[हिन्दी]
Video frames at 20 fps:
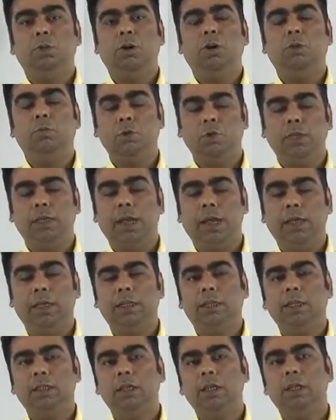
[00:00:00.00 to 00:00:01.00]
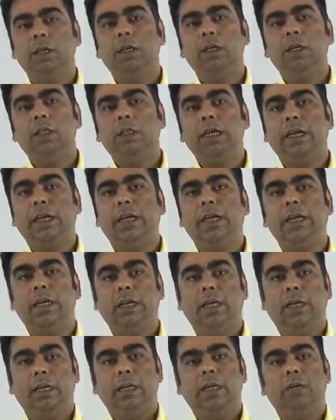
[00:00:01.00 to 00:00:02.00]
होमोजेनाइज सेकेंड
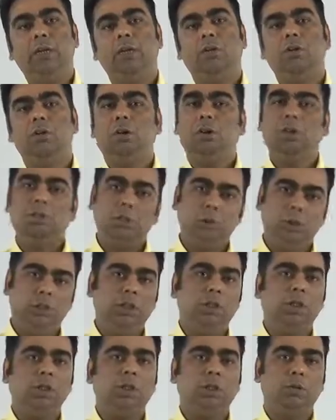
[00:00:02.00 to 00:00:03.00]
डिग्री नॉन होमोजेनियस